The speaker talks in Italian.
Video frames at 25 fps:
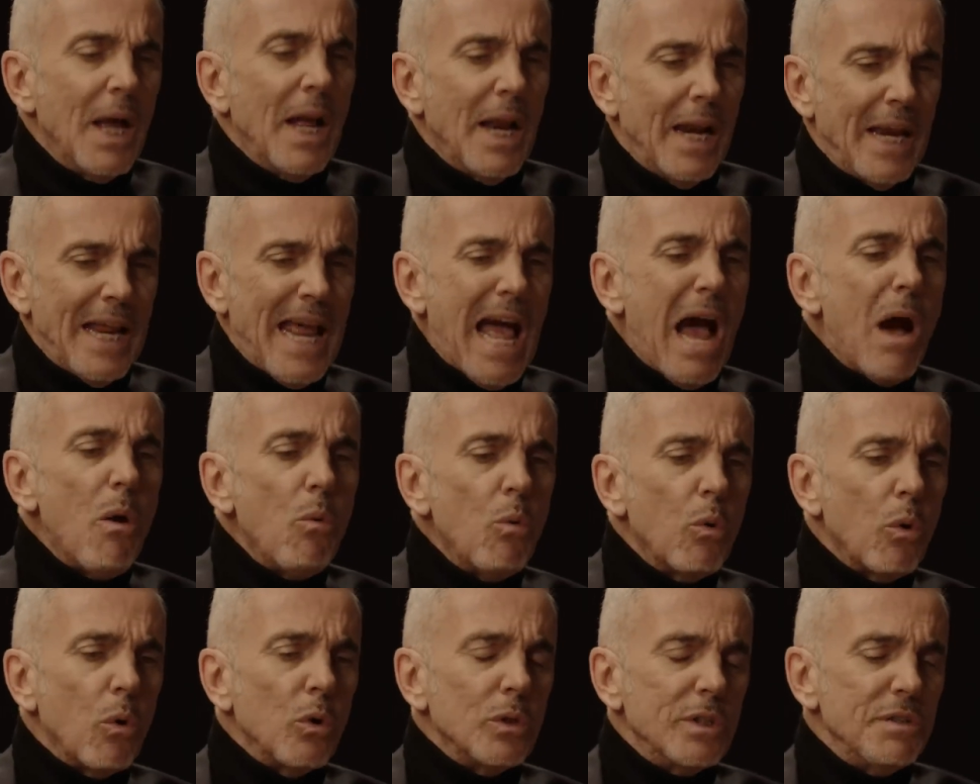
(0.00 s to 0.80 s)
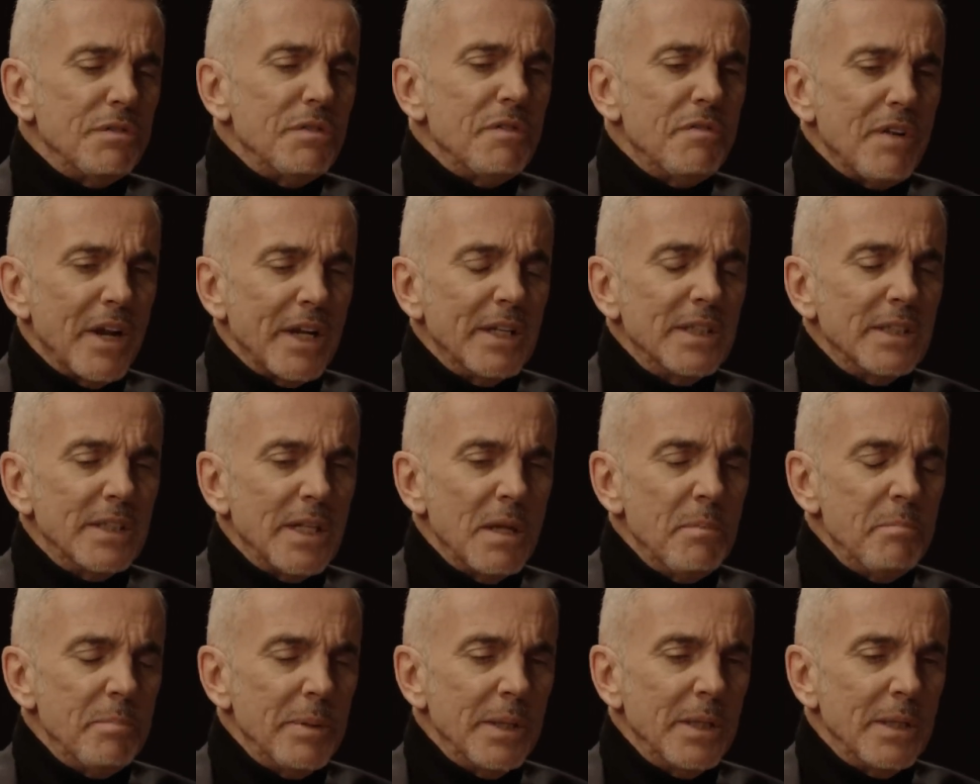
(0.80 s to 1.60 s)
Le auguro di vivere in
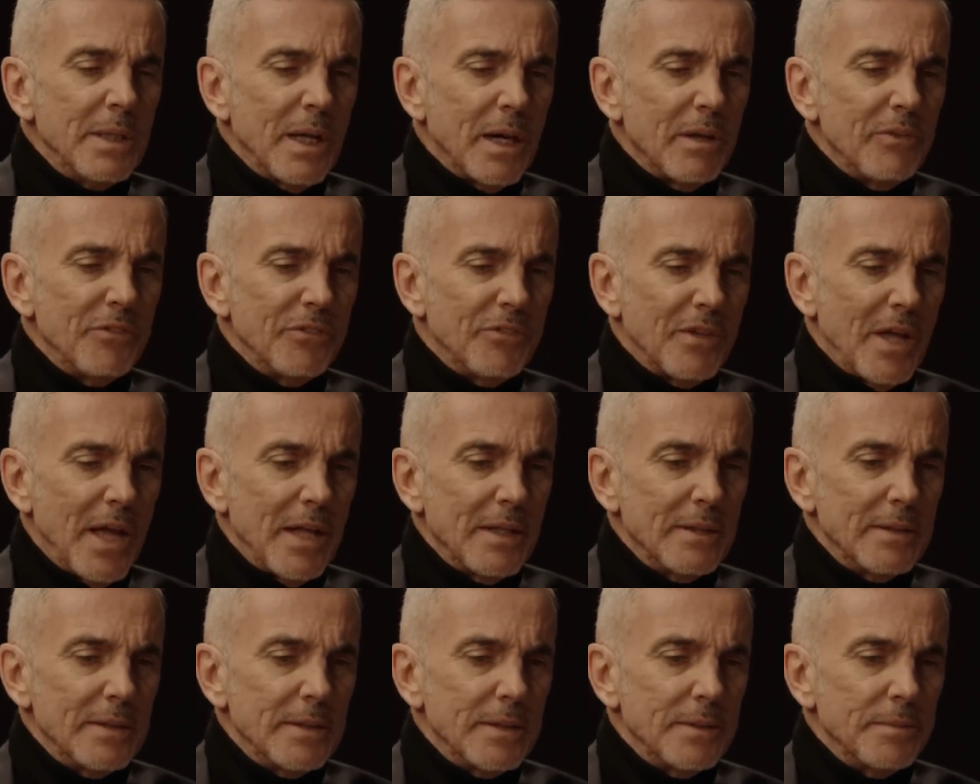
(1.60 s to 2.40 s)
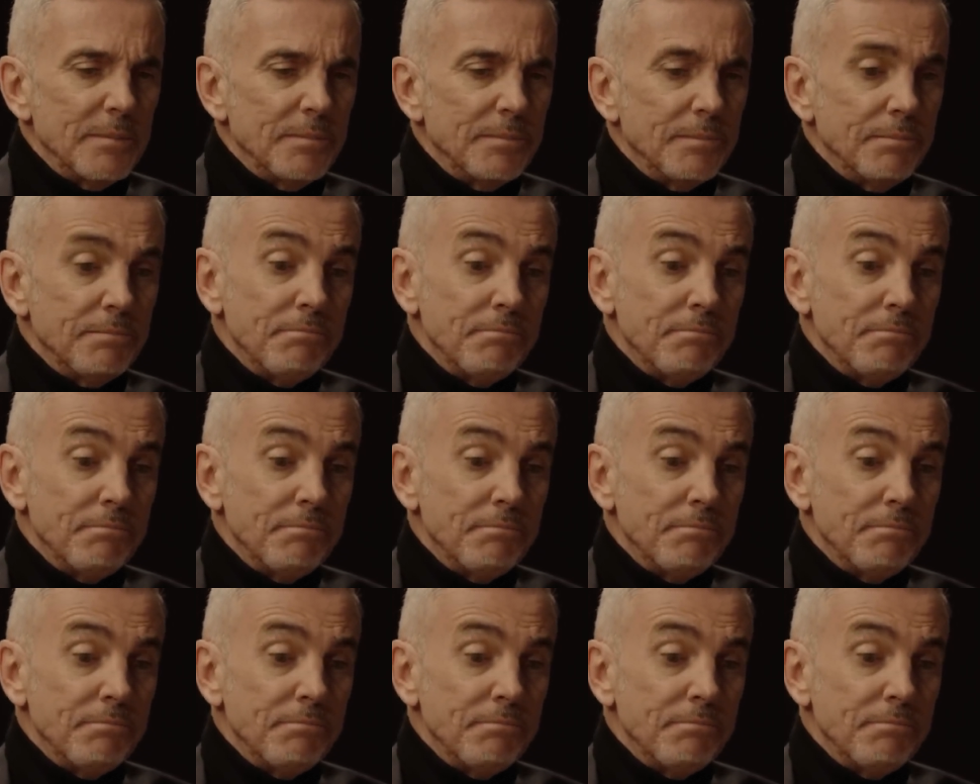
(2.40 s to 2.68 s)
tempi interessanti.